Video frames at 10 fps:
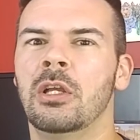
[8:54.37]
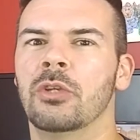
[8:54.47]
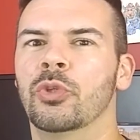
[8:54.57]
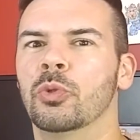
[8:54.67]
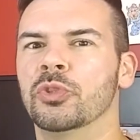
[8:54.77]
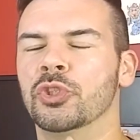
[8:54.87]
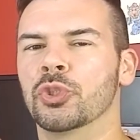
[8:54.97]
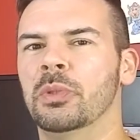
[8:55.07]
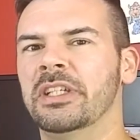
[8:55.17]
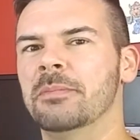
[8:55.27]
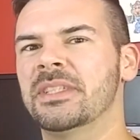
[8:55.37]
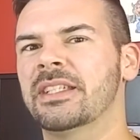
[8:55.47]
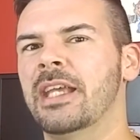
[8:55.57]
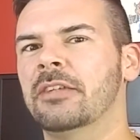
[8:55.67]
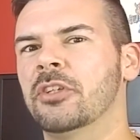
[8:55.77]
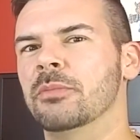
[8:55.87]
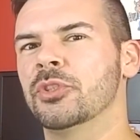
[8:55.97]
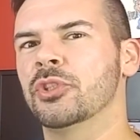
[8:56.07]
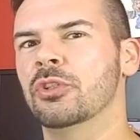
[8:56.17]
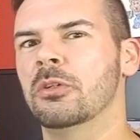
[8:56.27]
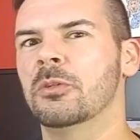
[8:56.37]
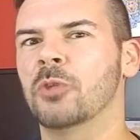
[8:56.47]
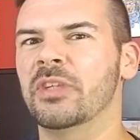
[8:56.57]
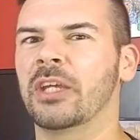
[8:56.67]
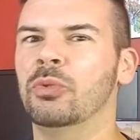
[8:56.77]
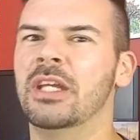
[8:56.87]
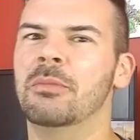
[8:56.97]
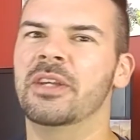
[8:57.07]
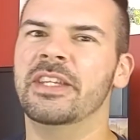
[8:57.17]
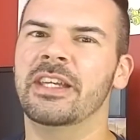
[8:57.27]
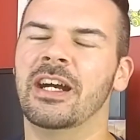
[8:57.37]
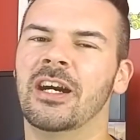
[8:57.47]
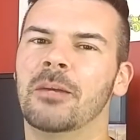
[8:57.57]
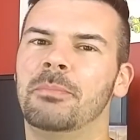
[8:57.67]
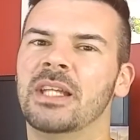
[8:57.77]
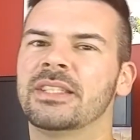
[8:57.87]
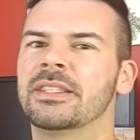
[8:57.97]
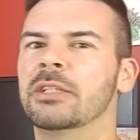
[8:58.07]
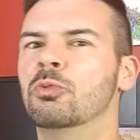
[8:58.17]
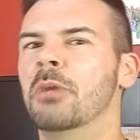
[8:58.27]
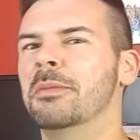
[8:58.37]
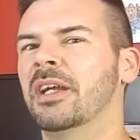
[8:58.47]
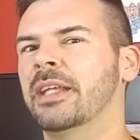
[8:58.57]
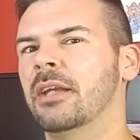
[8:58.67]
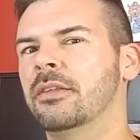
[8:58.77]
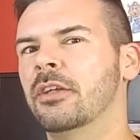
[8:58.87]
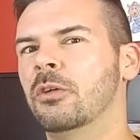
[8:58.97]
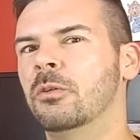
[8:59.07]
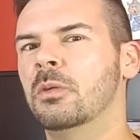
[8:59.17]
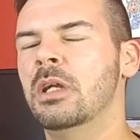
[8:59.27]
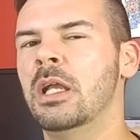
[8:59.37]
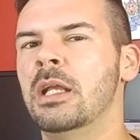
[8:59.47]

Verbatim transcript: d'autres jeux avec des petites cartes comme ça, qu'on aurait eu de la monnaie en plastique ou même en carton,